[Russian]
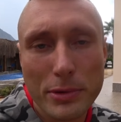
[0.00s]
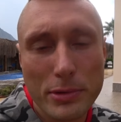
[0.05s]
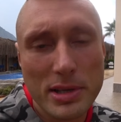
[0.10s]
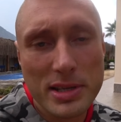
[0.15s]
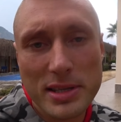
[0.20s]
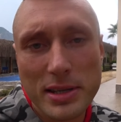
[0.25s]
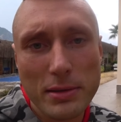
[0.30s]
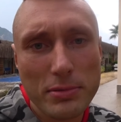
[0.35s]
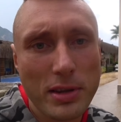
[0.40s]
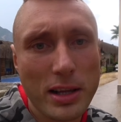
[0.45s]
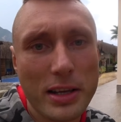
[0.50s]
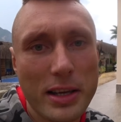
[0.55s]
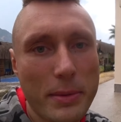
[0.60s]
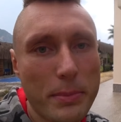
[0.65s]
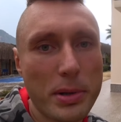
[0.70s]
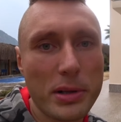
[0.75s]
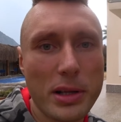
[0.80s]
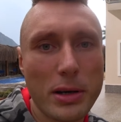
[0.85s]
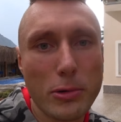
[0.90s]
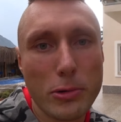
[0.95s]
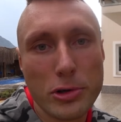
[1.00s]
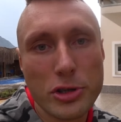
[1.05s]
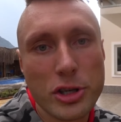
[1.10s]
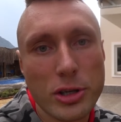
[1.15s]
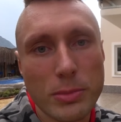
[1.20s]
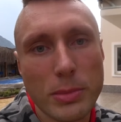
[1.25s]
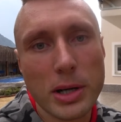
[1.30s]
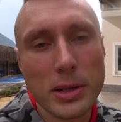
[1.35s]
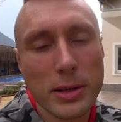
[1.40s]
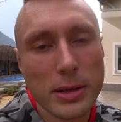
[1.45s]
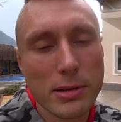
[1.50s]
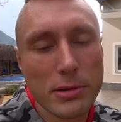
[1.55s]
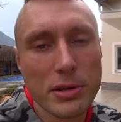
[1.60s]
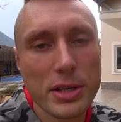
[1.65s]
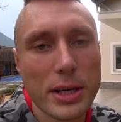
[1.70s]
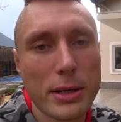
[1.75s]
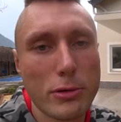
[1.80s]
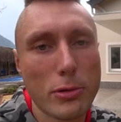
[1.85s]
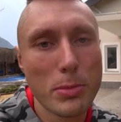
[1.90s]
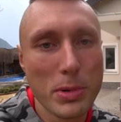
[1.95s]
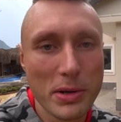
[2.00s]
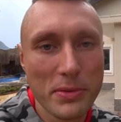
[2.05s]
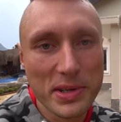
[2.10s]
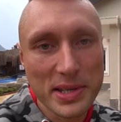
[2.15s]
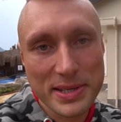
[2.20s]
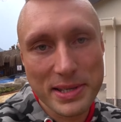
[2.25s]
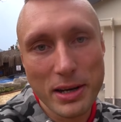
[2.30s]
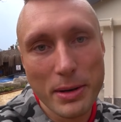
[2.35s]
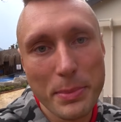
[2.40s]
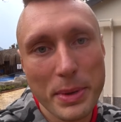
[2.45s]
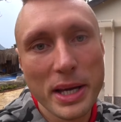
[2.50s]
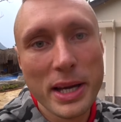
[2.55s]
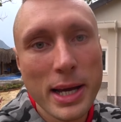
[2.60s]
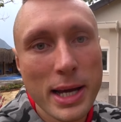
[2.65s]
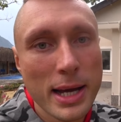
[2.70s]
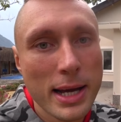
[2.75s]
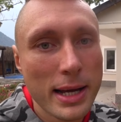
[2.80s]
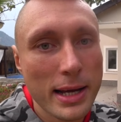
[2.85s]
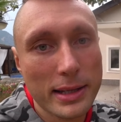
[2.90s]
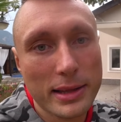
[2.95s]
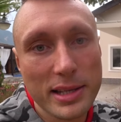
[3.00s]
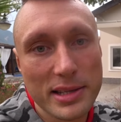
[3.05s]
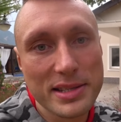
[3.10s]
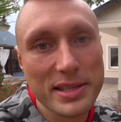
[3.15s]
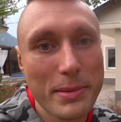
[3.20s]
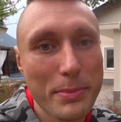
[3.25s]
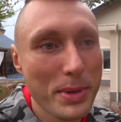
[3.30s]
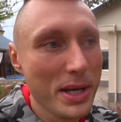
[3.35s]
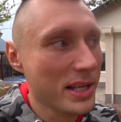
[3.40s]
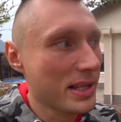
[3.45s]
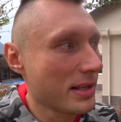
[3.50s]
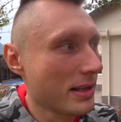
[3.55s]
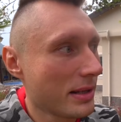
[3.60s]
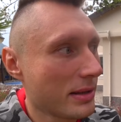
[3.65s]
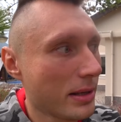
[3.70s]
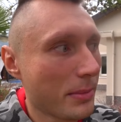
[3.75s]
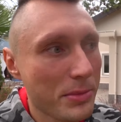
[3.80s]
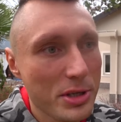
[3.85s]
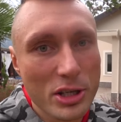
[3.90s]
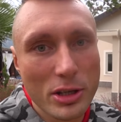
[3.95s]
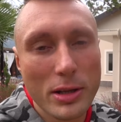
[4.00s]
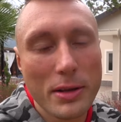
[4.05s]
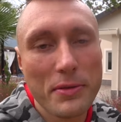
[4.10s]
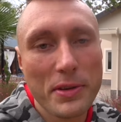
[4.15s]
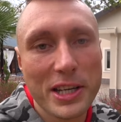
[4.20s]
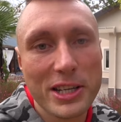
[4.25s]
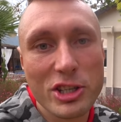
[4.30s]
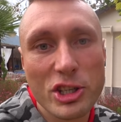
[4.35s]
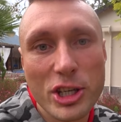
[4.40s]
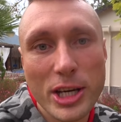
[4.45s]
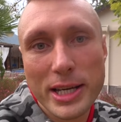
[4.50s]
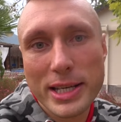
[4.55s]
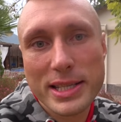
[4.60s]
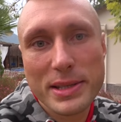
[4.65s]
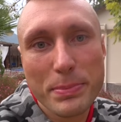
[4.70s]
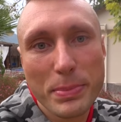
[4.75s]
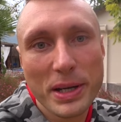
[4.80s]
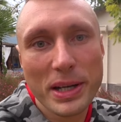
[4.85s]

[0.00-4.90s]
но на завтраке было очень мало людей, я думаю, вы сами это заметили, там человек 6